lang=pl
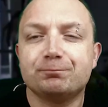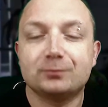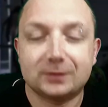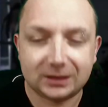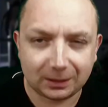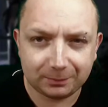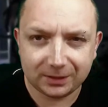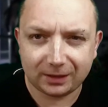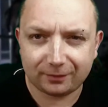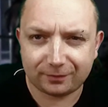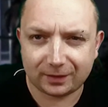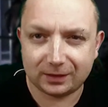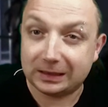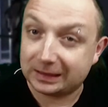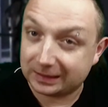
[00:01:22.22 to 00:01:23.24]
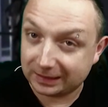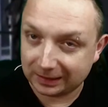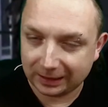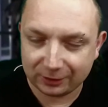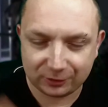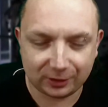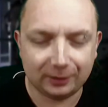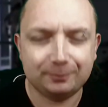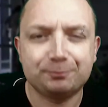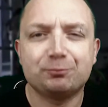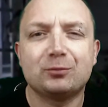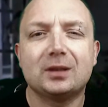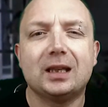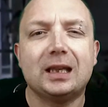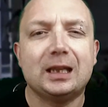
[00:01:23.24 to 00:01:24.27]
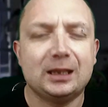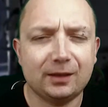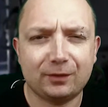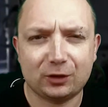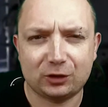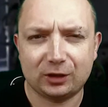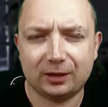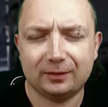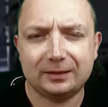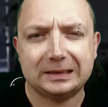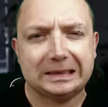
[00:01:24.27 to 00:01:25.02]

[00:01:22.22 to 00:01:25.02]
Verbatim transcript: zabija Freddy tyle, że nie we śnie,